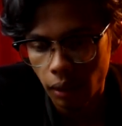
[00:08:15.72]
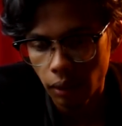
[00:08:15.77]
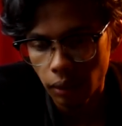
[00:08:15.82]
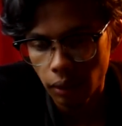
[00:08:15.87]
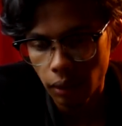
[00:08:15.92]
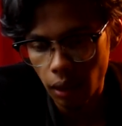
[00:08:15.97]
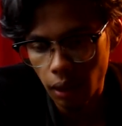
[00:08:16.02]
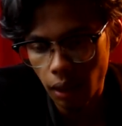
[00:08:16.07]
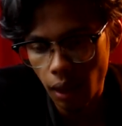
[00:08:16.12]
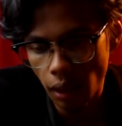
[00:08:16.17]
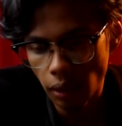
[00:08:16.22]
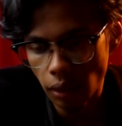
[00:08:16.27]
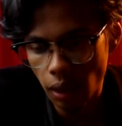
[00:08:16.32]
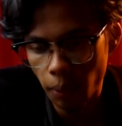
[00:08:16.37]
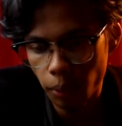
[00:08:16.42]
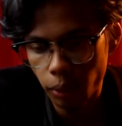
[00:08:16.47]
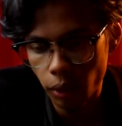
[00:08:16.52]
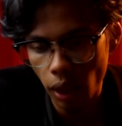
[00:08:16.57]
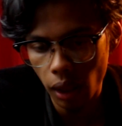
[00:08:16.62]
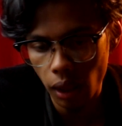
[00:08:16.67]
Terlihat
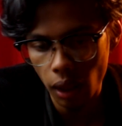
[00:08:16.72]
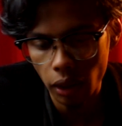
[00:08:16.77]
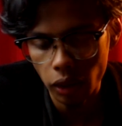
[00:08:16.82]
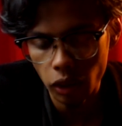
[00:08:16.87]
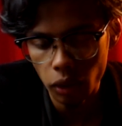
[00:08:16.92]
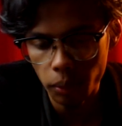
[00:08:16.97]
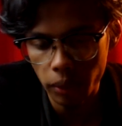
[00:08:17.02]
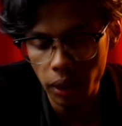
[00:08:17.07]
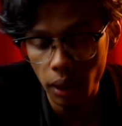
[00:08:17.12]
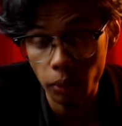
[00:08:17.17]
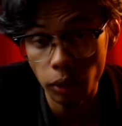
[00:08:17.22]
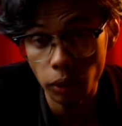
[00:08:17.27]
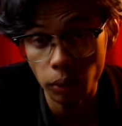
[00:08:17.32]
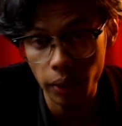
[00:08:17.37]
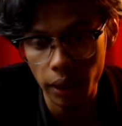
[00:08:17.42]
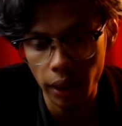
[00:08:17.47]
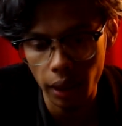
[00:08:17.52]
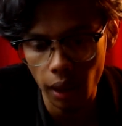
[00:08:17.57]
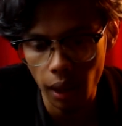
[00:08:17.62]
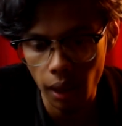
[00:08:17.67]
gapura kayu menyambut
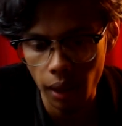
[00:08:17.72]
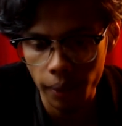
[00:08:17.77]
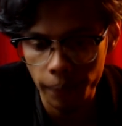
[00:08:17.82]
mereka.